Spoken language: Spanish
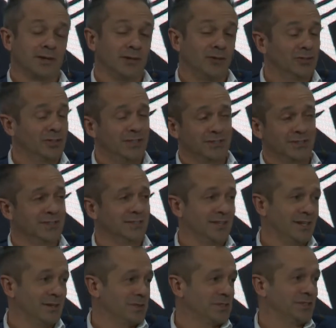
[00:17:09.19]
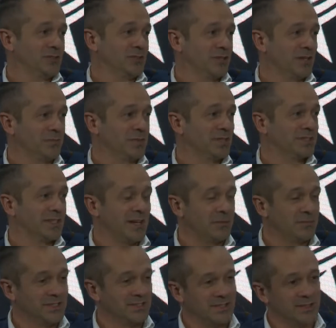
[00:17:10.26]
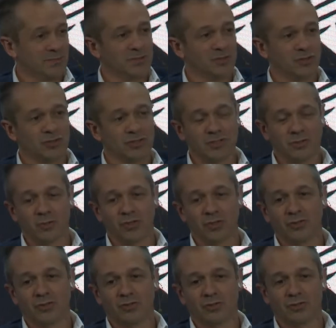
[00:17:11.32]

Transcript: Lo interesante del almacenamiento distribuido,